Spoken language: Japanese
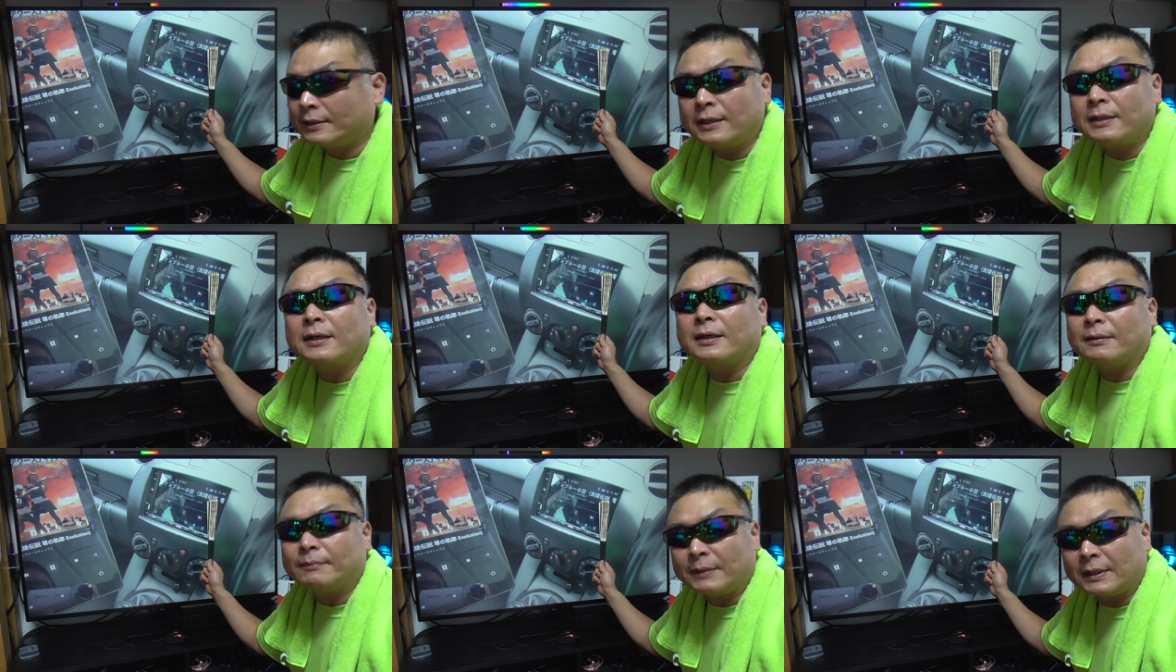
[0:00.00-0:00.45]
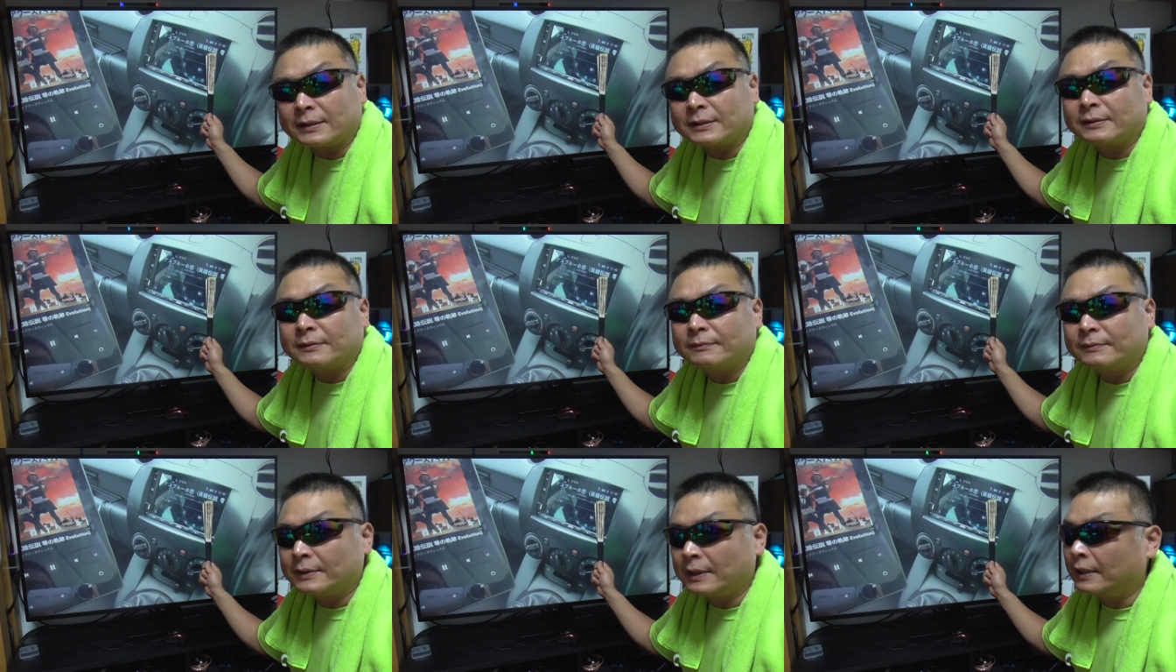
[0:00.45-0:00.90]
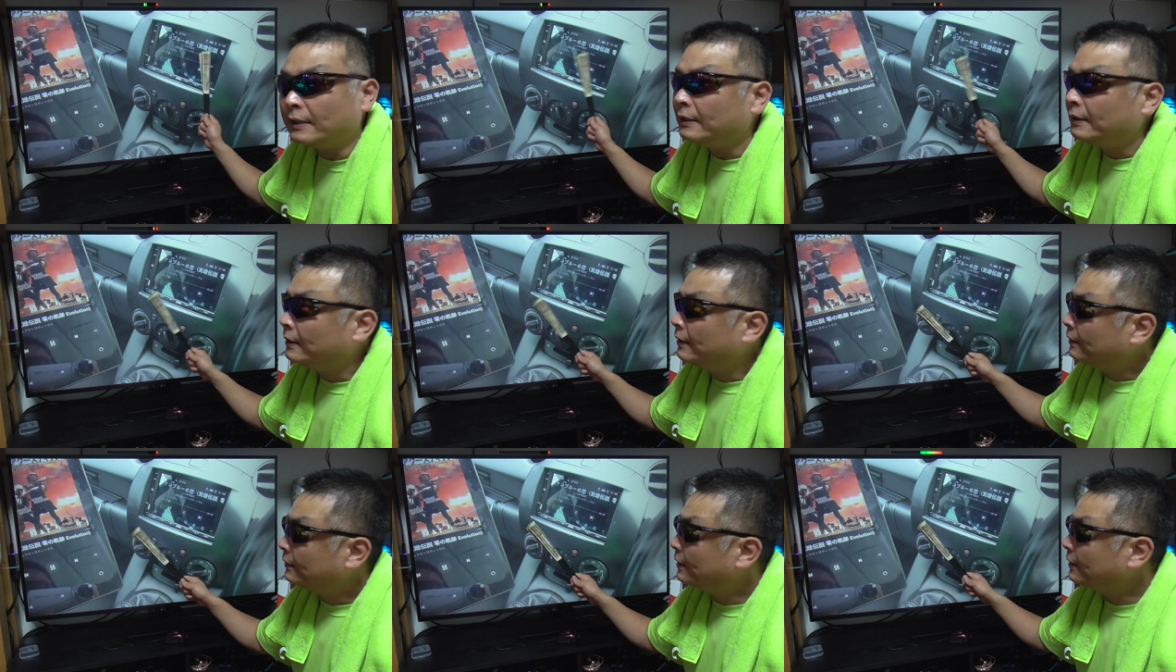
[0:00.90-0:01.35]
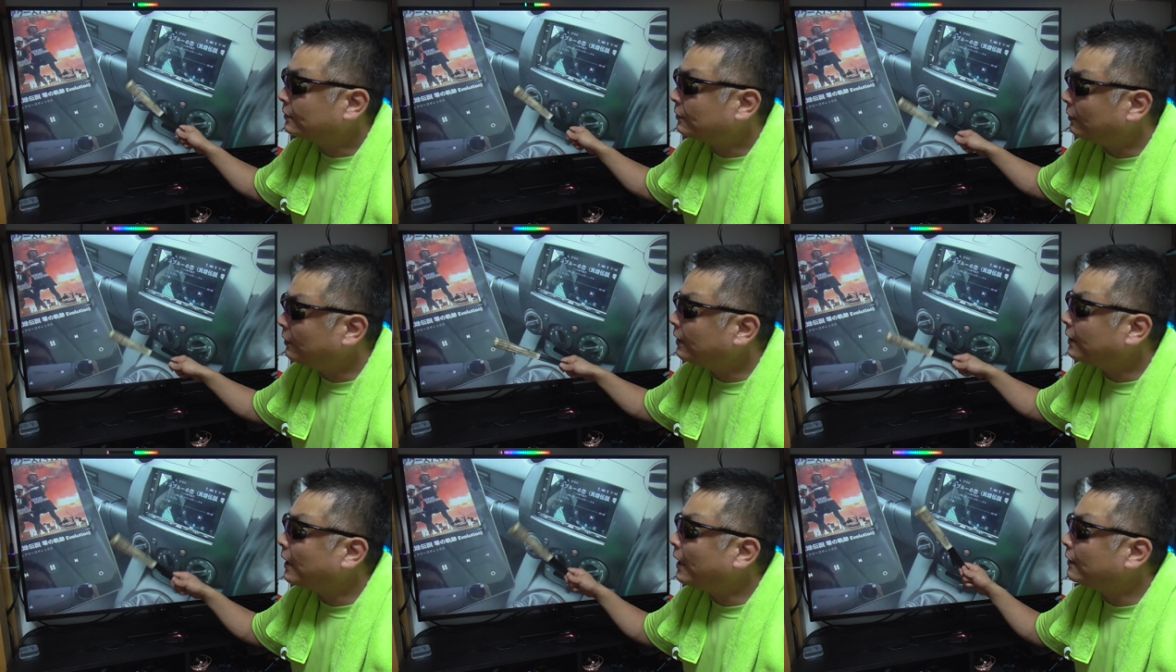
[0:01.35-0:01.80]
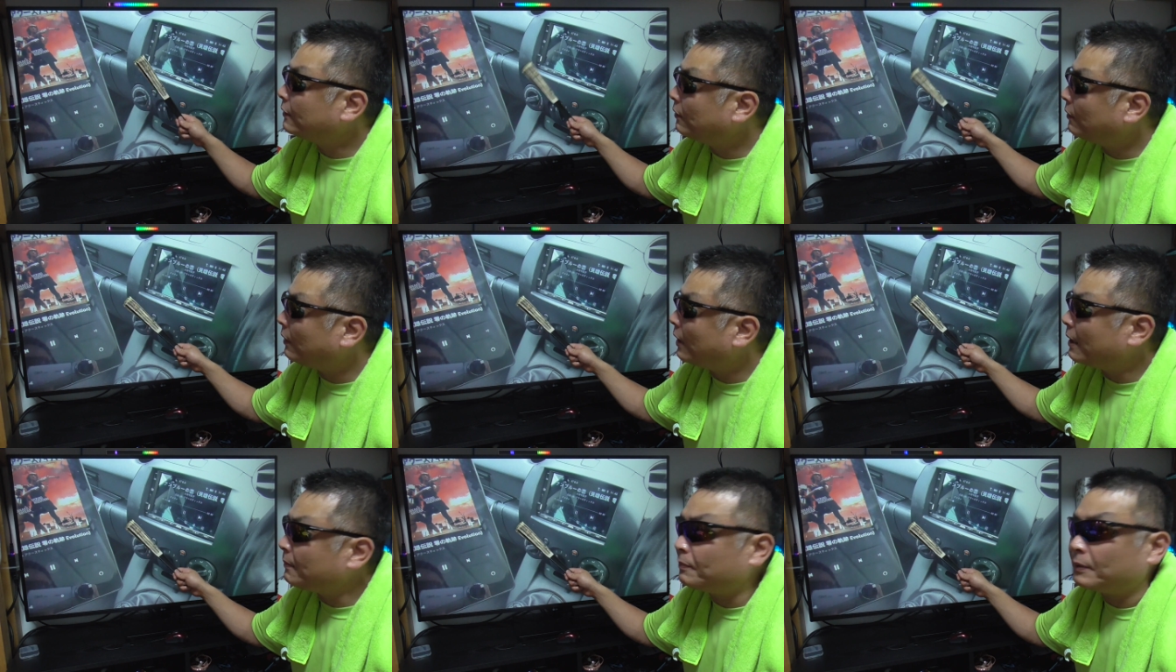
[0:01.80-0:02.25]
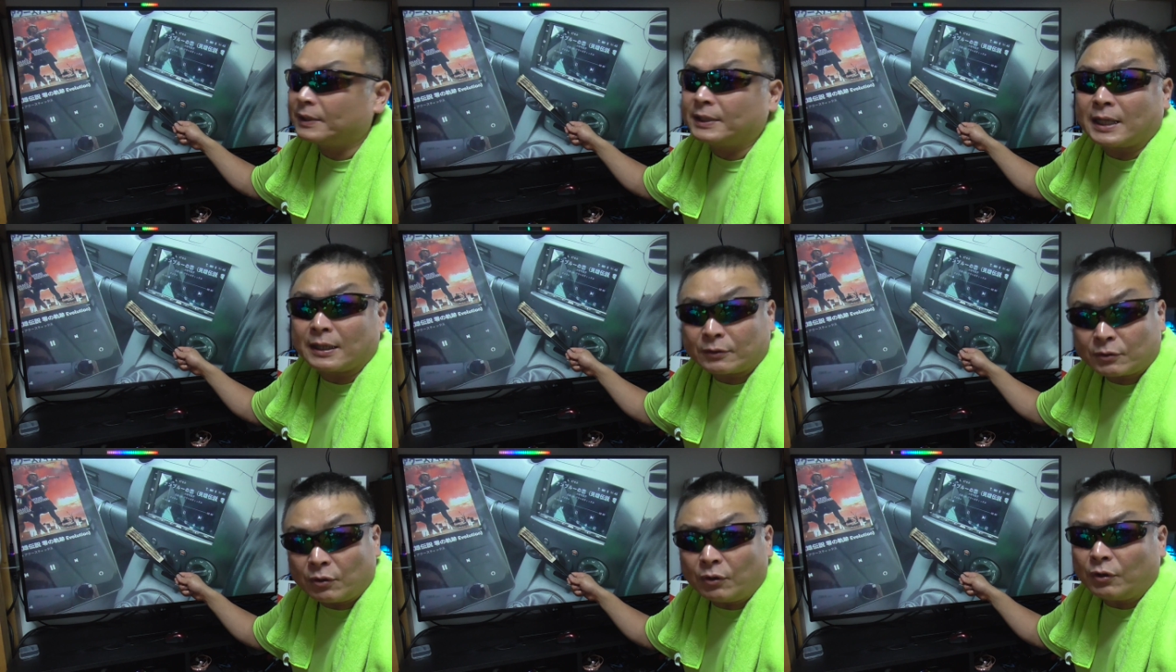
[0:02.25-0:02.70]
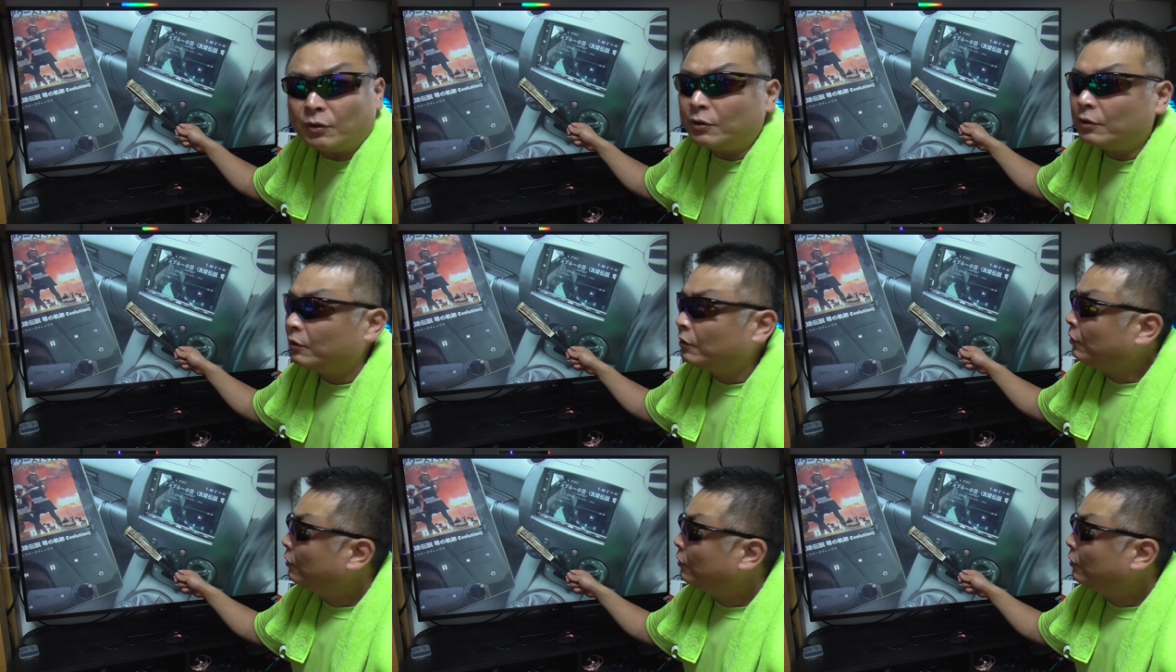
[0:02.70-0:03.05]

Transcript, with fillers: 出てきますねでそれ以外のアプリだと